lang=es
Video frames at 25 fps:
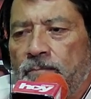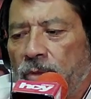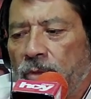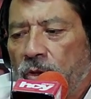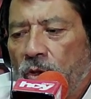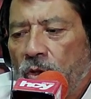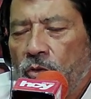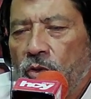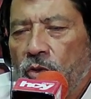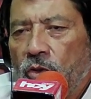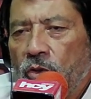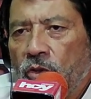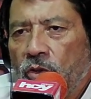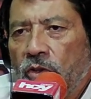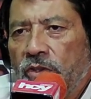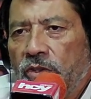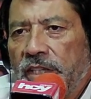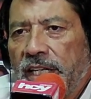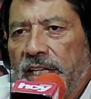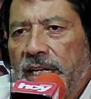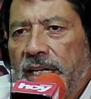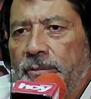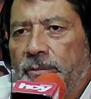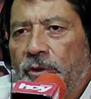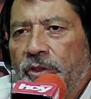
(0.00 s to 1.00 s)
Nosotros
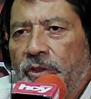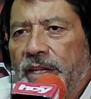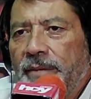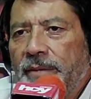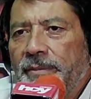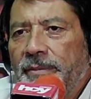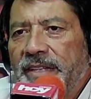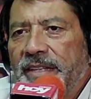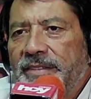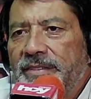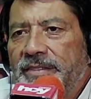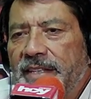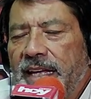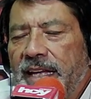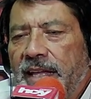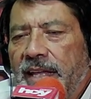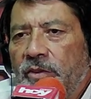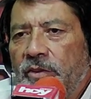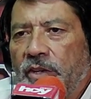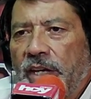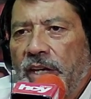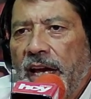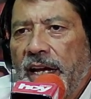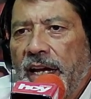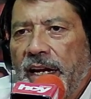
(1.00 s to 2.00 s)
tenemos
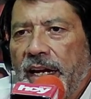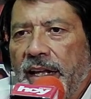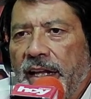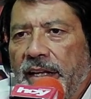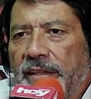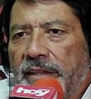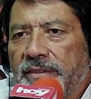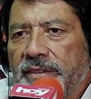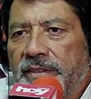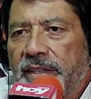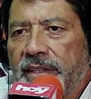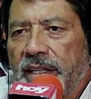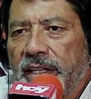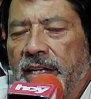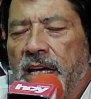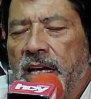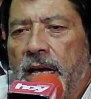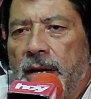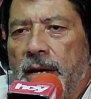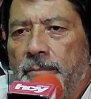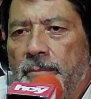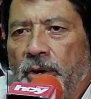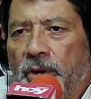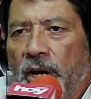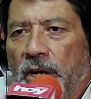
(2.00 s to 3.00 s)
demasiado que agradecer,
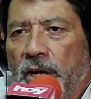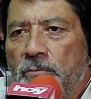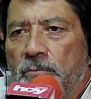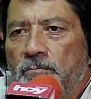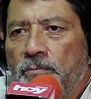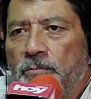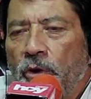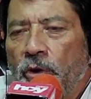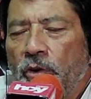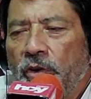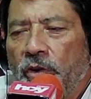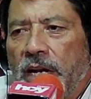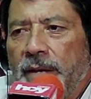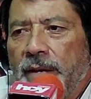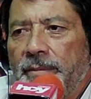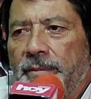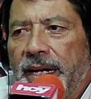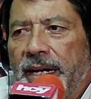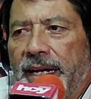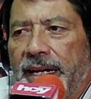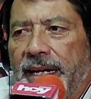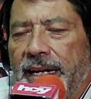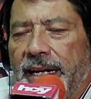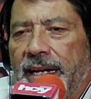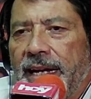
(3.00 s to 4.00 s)
pero hay un problema
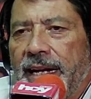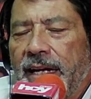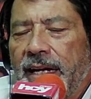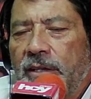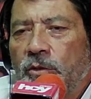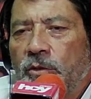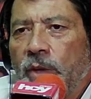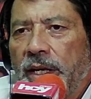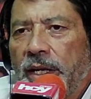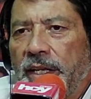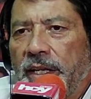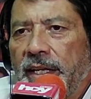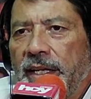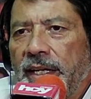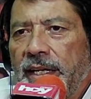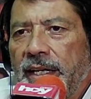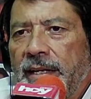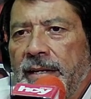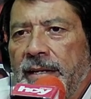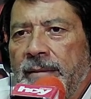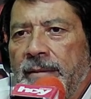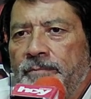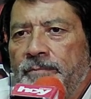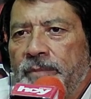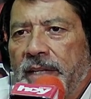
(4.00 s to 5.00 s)
en la actualidad
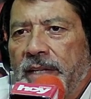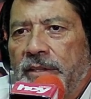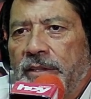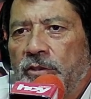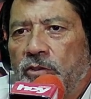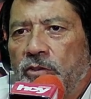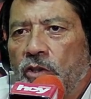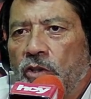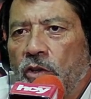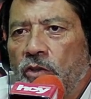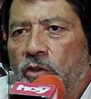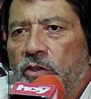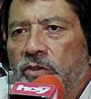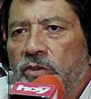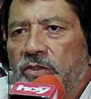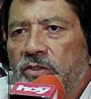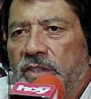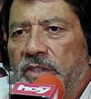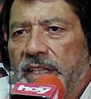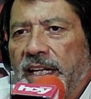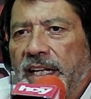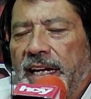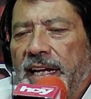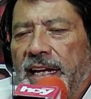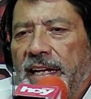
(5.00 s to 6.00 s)
que todos
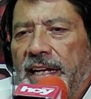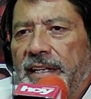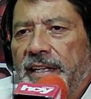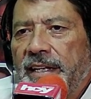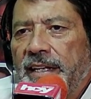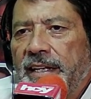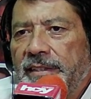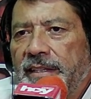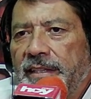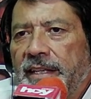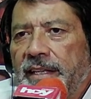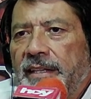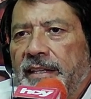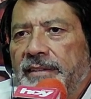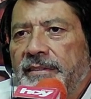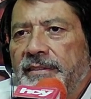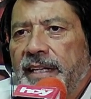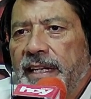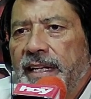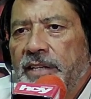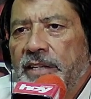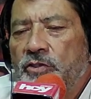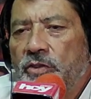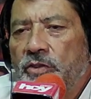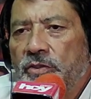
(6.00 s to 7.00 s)
creen que tienen
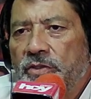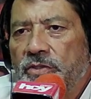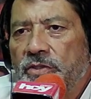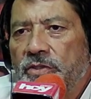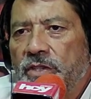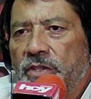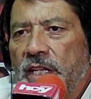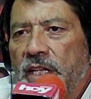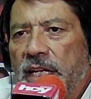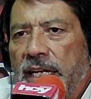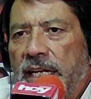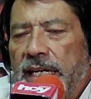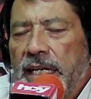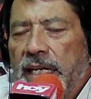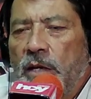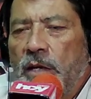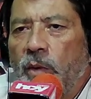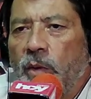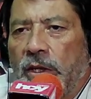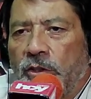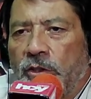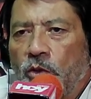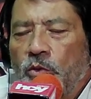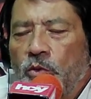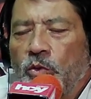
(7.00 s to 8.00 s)
derechos. Y
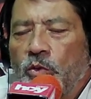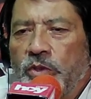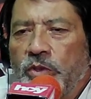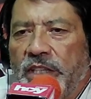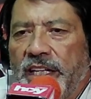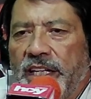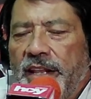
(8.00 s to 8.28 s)
cuando tú tienes